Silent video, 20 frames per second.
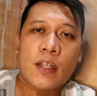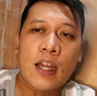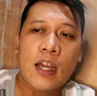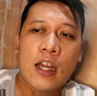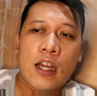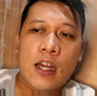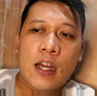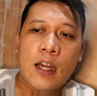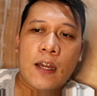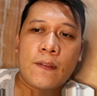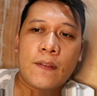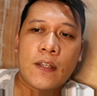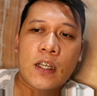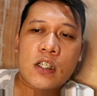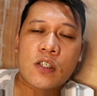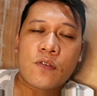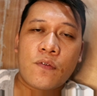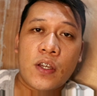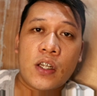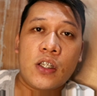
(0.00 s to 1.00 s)
Uh,
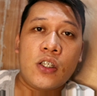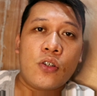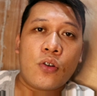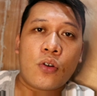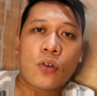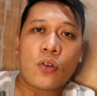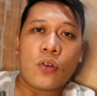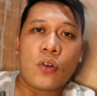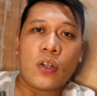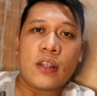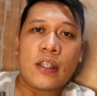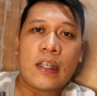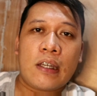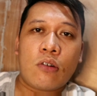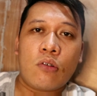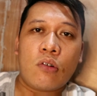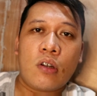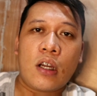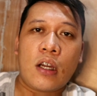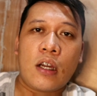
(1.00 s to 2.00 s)
next video ko hindi
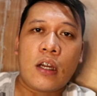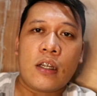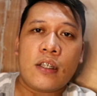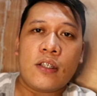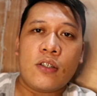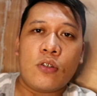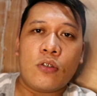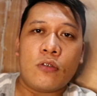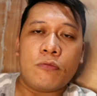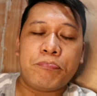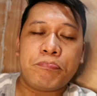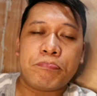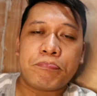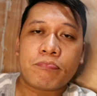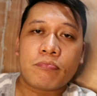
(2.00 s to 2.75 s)
ko na yung